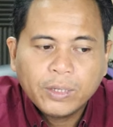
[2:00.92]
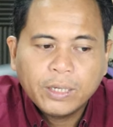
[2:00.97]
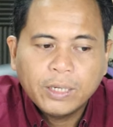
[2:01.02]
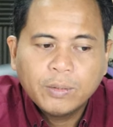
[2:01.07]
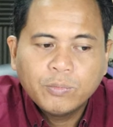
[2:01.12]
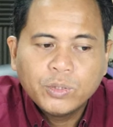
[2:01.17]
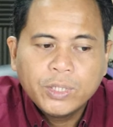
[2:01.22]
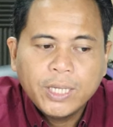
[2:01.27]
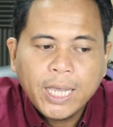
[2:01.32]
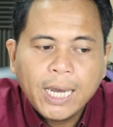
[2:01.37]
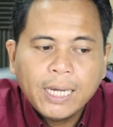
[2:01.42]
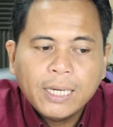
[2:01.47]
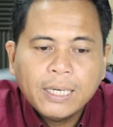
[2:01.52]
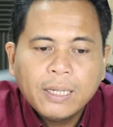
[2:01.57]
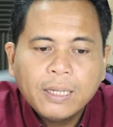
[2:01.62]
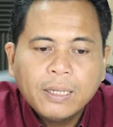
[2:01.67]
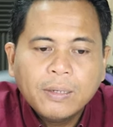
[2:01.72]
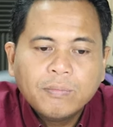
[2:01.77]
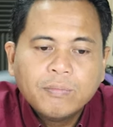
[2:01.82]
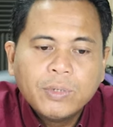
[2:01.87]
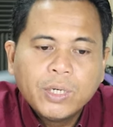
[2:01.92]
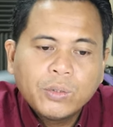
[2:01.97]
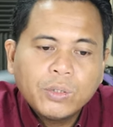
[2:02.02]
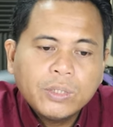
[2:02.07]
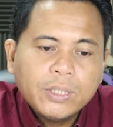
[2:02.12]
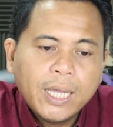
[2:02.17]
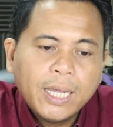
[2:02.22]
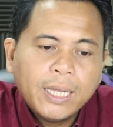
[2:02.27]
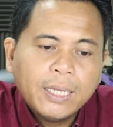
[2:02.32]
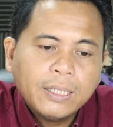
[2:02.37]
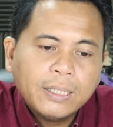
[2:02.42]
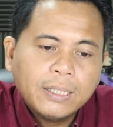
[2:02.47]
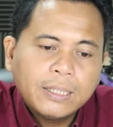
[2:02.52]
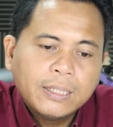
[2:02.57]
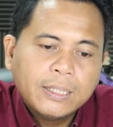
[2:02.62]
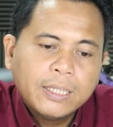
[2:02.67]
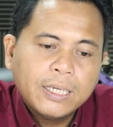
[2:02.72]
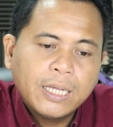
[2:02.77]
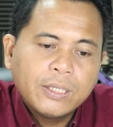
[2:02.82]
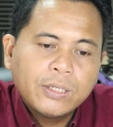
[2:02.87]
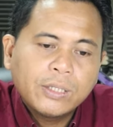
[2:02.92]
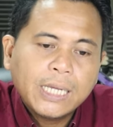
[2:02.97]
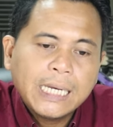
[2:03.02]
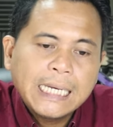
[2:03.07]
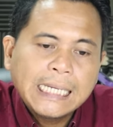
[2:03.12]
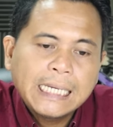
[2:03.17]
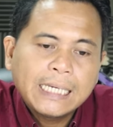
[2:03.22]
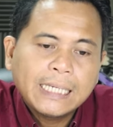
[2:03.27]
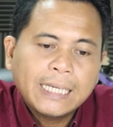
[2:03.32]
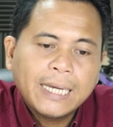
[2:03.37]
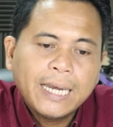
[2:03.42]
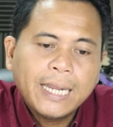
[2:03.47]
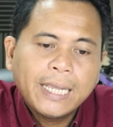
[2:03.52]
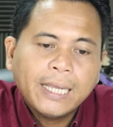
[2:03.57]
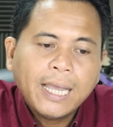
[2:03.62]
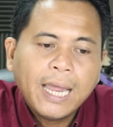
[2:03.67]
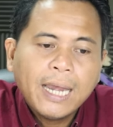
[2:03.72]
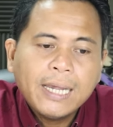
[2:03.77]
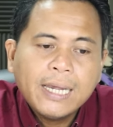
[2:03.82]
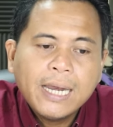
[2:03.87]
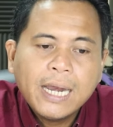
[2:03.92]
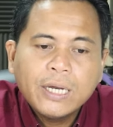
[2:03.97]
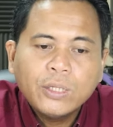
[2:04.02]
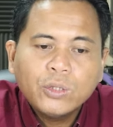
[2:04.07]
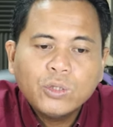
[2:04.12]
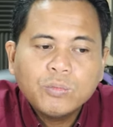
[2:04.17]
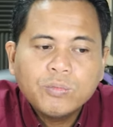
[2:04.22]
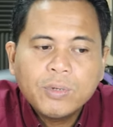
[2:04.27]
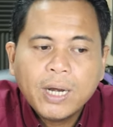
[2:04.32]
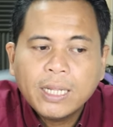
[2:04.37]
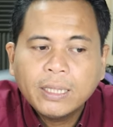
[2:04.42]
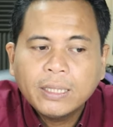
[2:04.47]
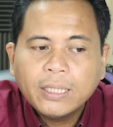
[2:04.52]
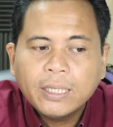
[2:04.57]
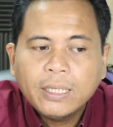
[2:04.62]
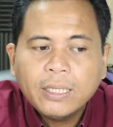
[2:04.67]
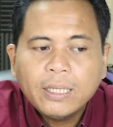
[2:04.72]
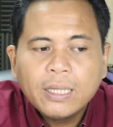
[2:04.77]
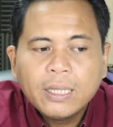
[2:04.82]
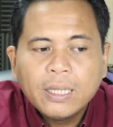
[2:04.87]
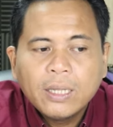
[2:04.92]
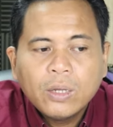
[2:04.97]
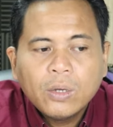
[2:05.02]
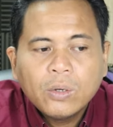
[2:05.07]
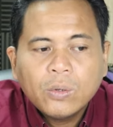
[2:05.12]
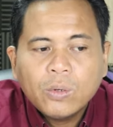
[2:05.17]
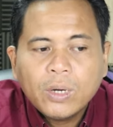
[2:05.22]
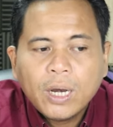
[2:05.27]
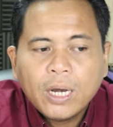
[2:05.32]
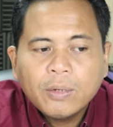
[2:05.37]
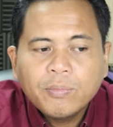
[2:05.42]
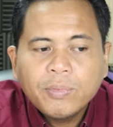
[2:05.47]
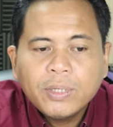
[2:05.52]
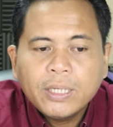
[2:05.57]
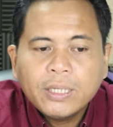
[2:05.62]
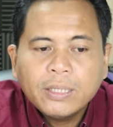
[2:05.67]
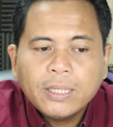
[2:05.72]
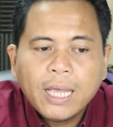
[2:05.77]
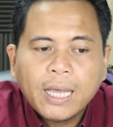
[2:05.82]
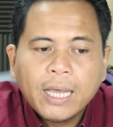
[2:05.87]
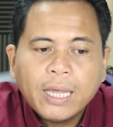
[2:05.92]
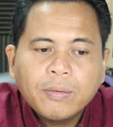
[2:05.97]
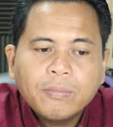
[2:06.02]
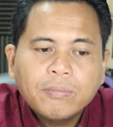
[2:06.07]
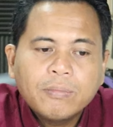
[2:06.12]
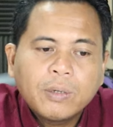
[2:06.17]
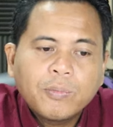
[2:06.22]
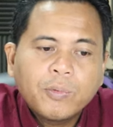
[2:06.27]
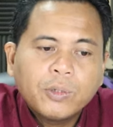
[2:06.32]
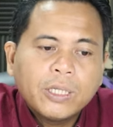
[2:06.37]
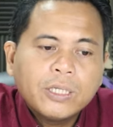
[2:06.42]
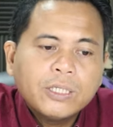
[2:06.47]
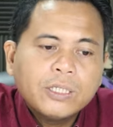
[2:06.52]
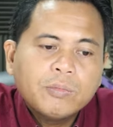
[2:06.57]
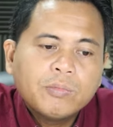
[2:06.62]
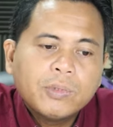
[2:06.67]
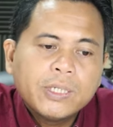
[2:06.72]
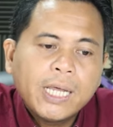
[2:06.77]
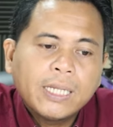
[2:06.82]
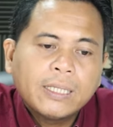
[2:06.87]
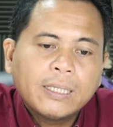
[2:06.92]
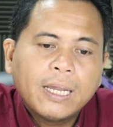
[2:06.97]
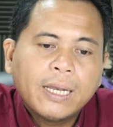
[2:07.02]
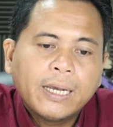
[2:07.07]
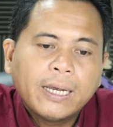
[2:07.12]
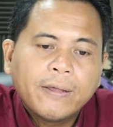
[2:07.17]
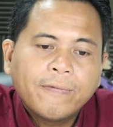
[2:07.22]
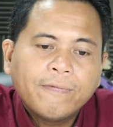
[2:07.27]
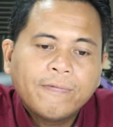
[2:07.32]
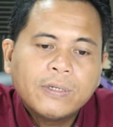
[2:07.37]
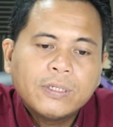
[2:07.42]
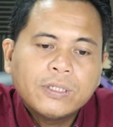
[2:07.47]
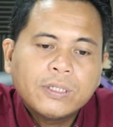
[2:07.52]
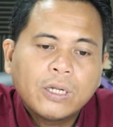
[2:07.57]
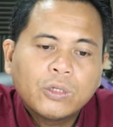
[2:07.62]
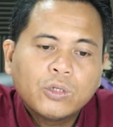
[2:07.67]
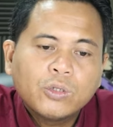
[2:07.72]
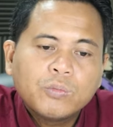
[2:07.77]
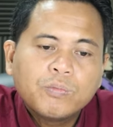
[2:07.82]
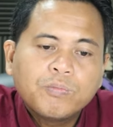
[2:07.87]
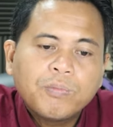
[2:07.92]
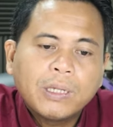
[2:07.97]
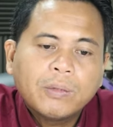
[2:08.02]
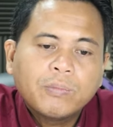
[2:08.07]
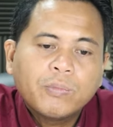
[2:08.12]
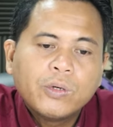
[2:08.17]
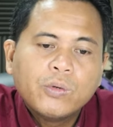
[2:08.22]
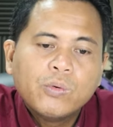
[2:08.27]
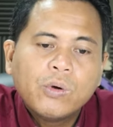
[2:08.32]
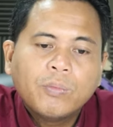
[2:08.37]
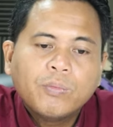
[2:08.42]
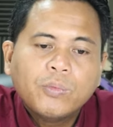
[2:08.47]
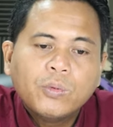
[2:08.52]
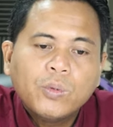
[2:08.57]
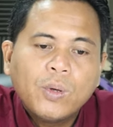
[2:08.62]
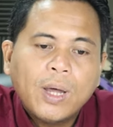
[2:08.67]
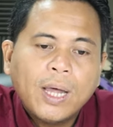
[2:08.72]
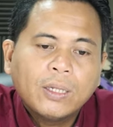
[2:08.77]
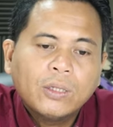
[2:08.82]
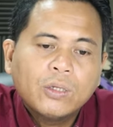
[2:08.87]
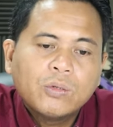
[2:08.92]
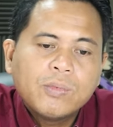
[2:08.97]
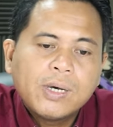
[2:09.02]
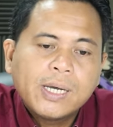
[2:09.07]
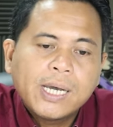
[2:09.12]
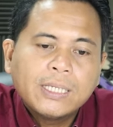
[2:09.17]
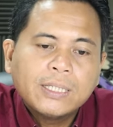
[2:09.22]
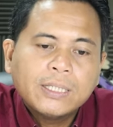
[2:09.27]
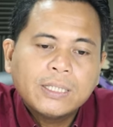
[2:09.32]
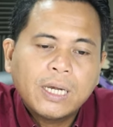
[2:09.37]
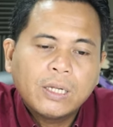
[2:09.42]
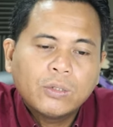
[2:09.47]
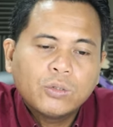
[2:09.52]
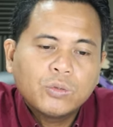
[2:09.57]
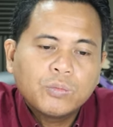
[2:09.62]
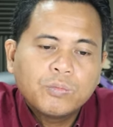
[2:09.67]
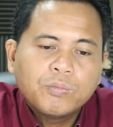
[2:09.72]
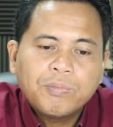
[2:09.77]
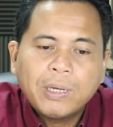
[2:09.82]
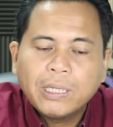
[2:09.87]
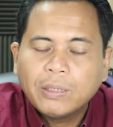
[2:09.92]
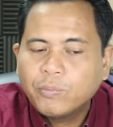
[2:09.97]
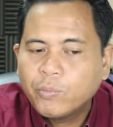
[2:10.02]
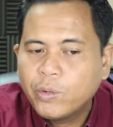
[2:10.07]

Kemudian berikutnya dilanjutkan dengan kenaikan dan itu berarti kurang lebih kita akan berpotensi melihat level 104.20 atau bahkan 104.40.